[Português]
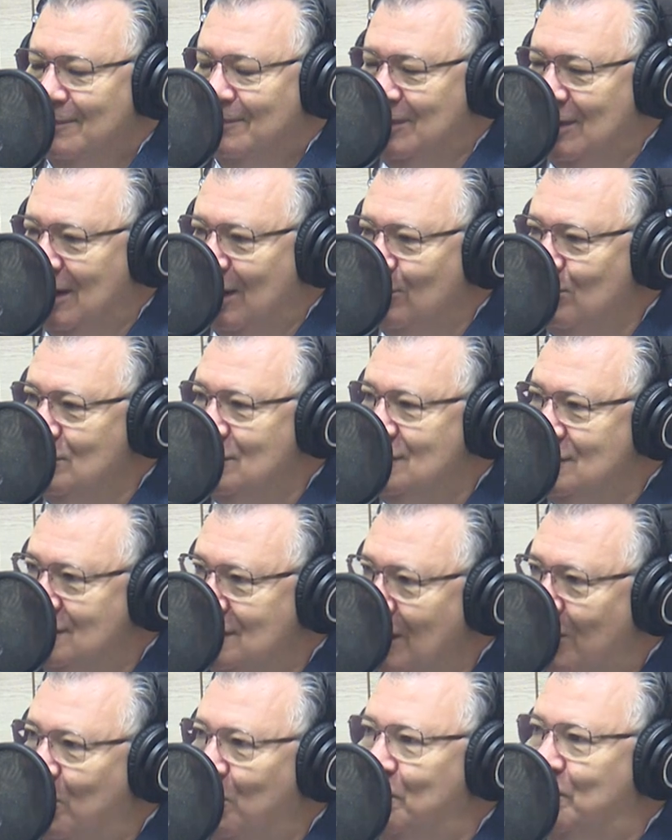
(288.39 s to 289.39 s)
pela
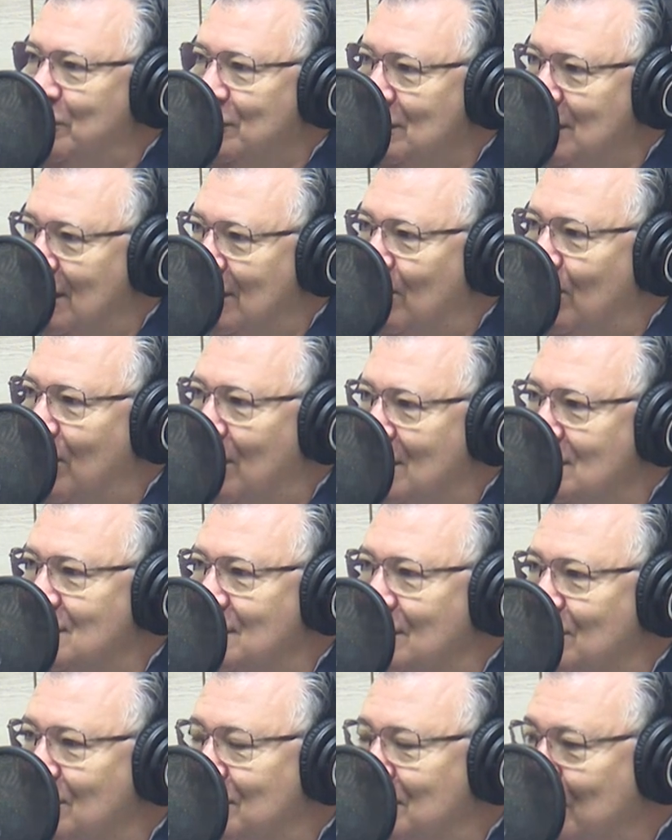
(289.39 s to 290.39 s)
unção
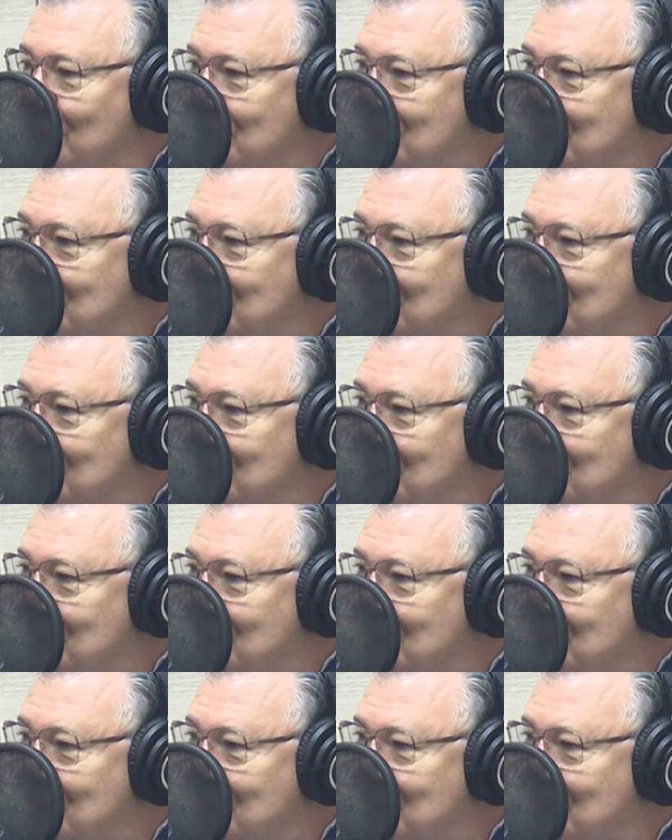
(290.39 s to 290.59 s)
poderosa do teu